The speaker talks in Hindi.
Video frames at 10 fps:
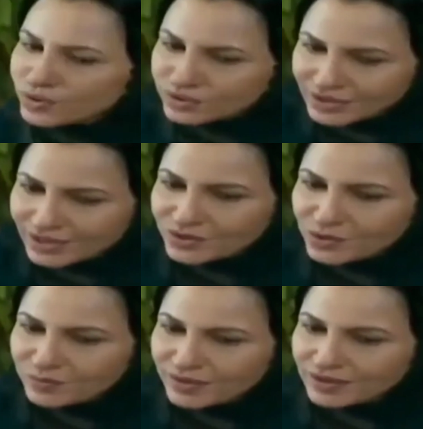और
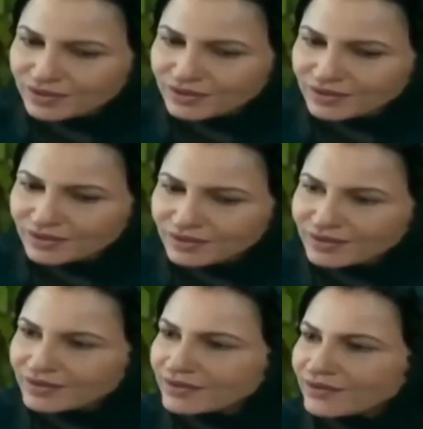कोहताइयों पर
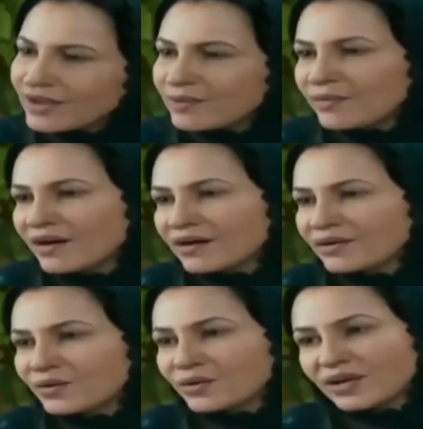
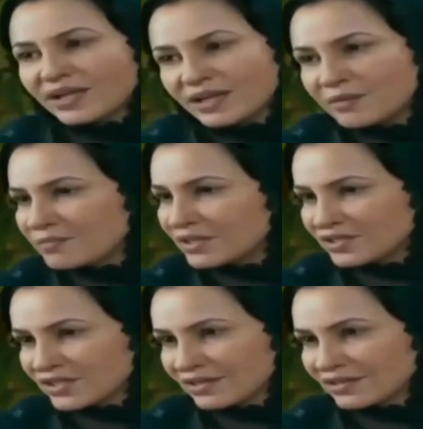रहमान और रहीम
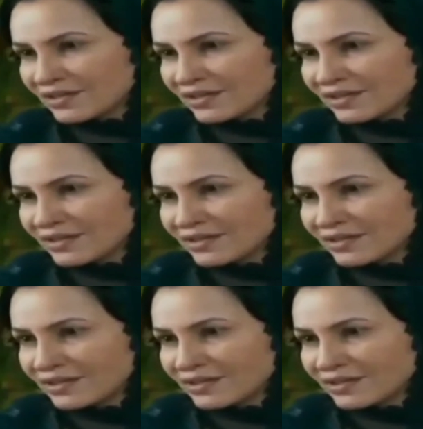बन जाता है